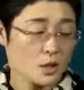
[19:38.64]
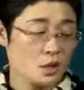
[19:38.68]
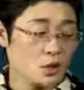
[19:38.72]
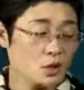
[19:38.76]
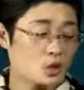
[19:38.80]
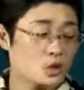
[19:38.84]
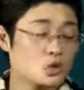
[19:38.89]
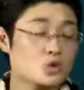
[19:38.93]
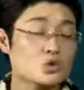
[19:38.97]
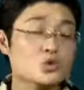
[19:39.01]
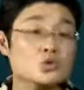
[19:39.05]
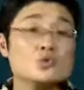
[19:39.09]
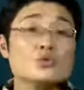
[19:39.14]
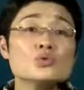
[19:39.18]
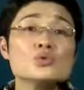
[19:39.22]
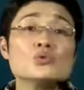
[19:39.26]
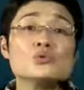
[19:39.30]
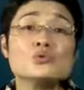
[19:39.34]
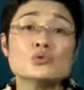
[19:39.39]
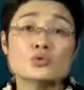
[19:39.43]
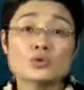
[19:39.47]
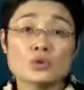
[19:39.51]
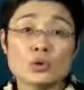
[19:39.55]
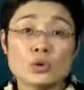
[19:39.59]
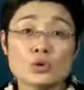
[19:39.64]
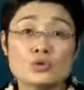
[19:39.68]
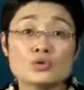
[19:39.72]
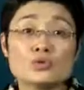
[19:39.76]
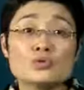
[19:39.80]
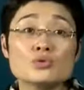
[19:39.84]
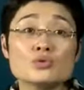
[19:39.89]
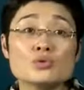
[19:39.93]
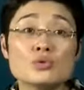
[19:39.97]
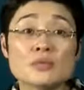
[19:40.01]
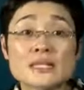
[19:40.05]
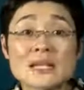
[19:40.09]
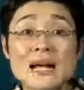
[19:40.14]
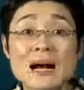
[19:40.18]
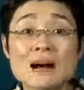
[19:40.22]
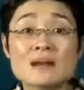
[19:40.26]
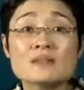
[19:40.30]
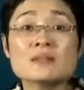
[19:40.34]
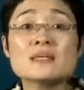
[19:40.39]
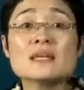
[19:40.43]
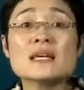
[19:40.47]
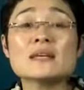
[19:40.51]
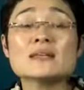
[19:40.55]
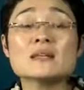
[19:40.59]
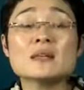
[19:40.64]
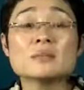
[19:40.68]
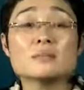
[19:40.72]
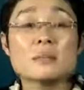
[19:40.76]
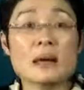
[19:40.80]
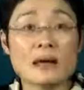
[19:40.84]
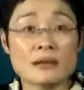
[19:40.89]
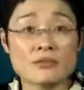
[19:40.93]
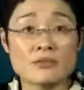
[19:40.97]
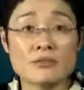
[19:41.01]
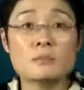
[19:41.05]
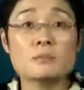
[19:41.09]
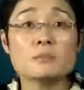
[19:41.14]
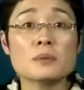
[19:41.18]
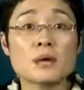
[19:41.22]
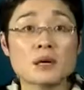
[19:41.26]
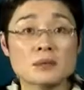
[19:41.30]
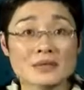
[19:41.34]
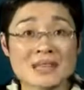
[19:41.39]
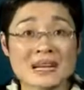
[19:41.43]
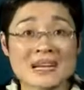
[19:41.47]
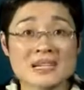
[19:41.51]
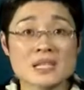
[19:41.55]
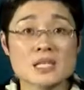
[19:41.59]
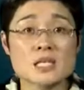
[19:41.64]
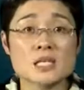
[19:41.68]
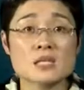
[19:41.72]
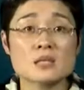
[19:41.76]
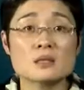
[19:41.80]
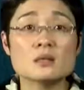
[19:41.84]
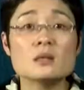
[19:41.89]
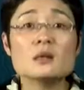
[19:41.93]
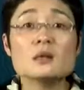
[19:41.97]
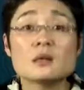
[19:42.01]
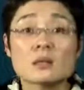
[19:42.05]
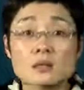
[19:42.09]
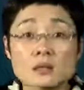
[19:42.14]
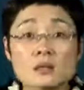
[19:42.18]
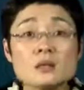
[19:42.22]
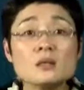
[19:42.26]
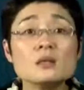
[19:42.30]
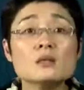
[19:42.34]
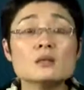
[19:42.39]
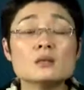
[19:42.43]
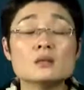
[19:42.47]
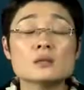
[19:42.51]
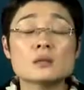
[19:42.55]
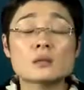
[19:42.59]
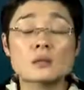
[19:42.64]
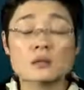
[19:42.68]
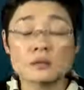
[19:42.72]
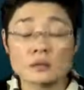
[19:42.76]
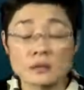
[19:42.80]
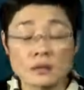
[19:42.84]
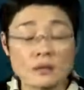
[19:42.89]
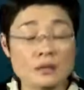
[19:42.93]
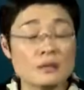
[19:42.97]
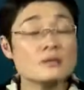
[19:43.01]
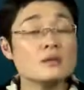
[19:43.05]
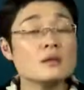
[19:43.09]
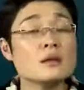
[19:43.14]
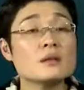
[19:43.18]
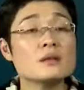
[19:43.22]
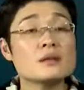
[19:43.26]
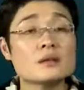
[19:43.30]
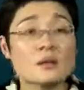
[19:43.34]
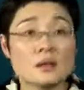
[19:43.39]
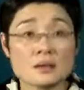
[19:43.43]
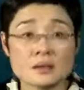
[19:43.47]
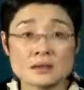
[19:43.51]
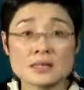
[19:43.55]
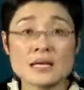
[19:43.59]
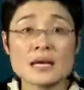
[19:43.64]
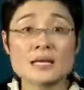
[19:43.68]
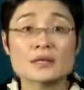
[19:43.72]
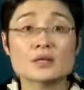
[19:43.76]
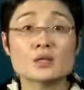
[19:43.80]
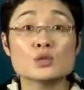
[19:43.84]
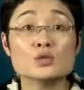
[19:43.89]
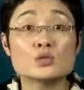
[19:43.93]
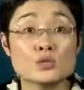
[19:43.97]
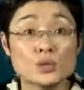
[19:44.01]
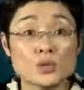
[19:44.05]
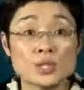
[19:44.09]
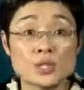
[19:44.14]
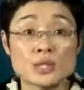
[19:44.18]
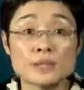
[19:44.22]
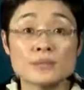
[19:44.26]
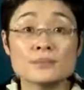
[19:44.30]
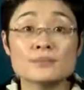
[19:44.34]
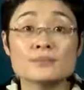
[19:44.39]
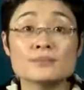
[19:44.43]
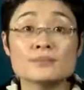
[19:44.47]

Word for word: 主语从句常见的满分表达是，it 点点点 that 句型。